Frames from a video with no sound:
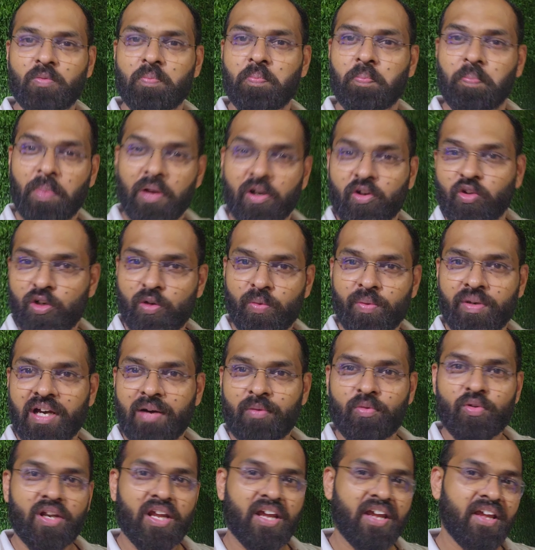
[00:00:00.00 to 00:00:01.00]
तो बिल्कुल भी ना
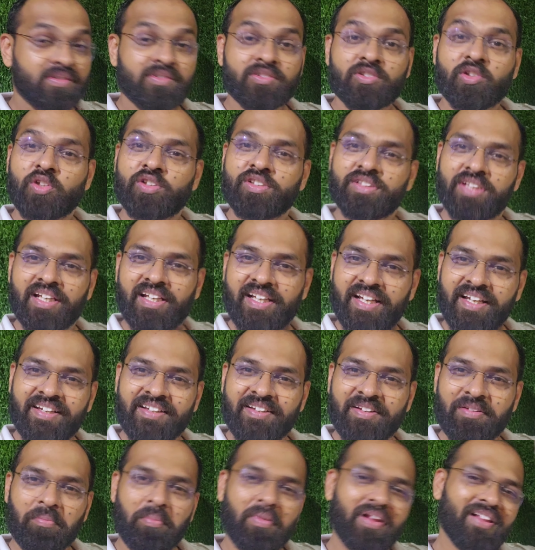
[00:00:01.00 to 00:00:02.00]
भूलें तो चलिए
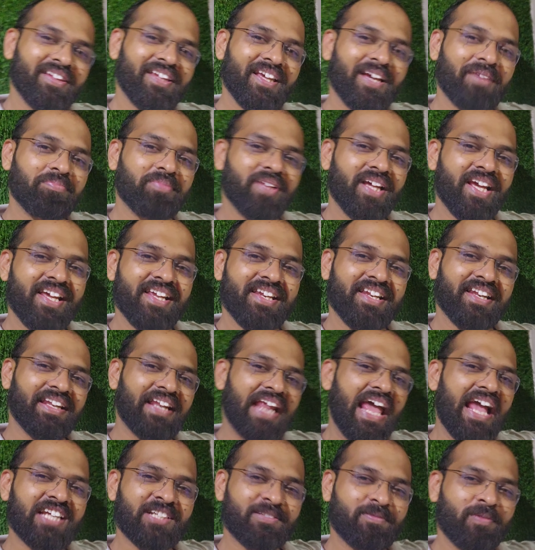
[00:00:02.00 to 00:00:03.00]
मिलते हैं अपने
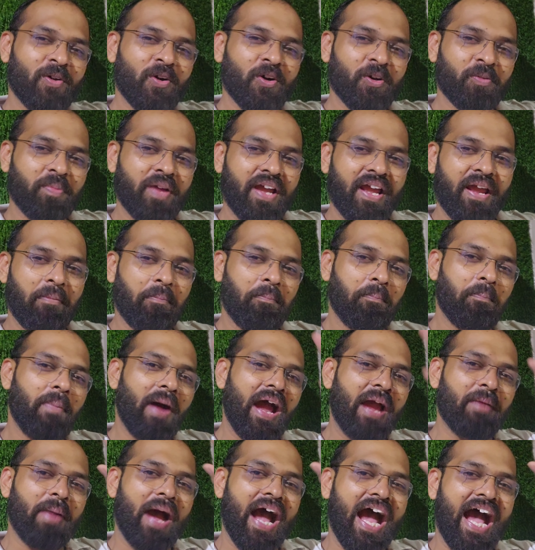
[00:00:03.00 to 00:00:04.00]
नेक्स्ट ब्लॉग में
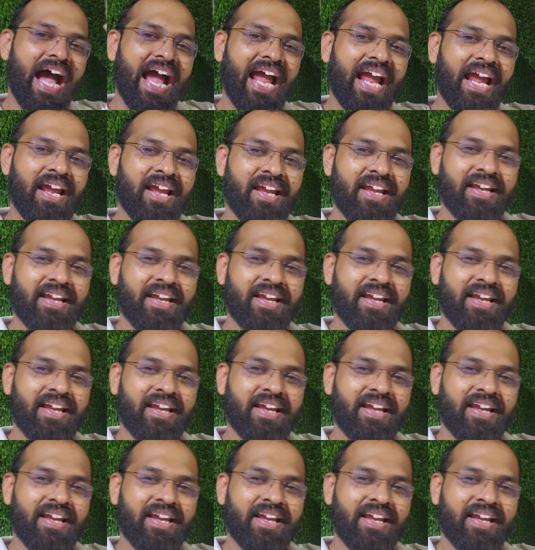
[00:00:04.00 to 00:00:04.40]
बाय बाय